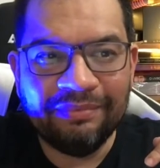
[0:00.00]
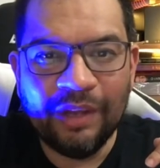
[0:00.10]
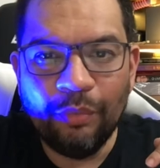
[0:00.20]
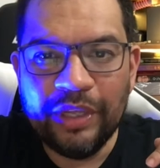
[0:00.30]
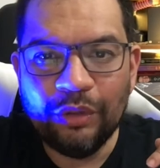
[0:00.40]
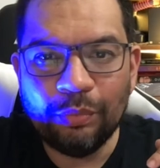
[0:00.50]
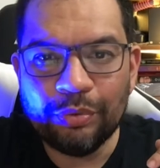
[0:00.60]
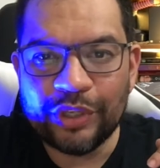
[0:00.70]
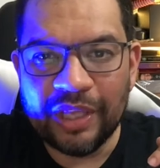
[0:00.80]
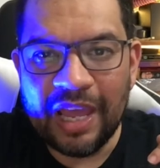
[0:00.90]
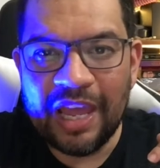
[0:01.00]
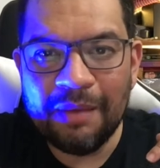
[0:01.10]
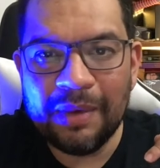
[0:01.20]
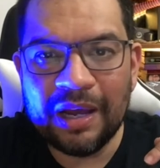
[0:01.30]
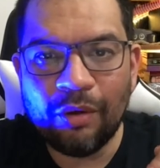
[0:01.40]
não indo pro
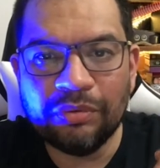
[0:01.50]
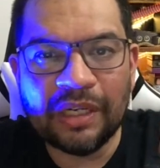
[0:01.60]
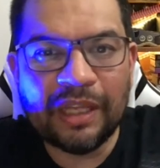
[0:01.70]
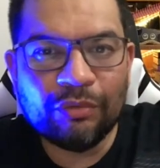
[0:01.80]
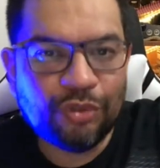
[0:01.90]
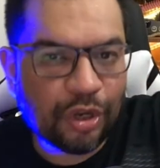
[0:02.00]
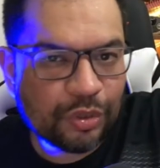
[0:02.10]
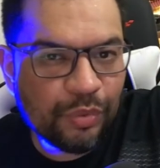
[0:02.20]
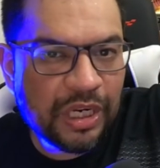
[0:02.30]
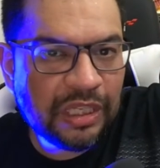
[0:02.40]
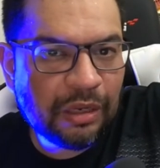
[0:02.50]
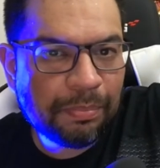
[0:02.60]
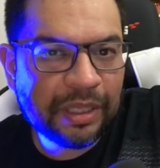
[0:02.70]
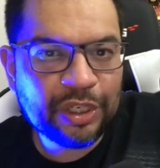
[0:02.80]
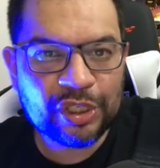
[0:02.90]
cinema, contrataram o Joss Whedon
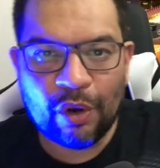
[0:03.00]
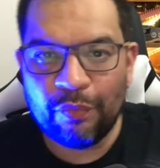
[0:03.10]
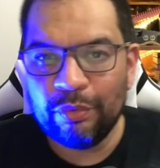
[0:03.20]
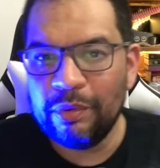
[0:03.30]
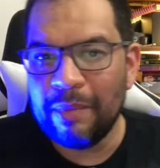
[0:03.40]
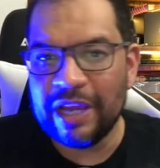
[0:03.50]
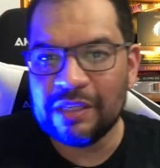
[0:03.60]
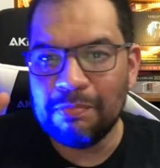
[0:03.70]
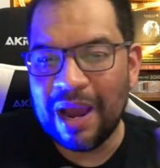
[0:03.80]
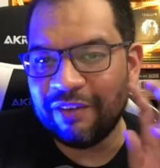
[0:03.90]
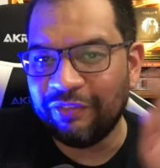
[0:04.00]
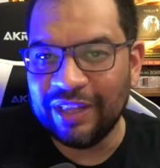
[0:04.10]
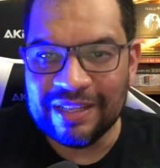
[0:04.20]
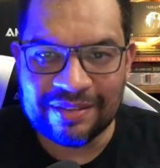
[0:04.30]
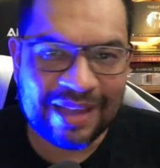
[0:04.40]
para deixar o filme mais
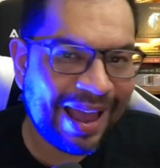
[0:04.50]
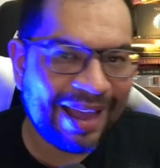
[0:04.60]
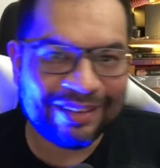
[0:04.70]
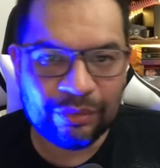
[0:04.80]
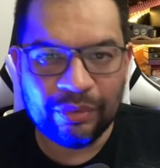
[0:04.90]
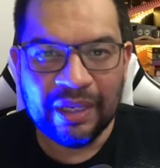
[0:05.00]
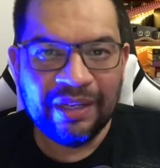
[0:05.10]
marvelizado,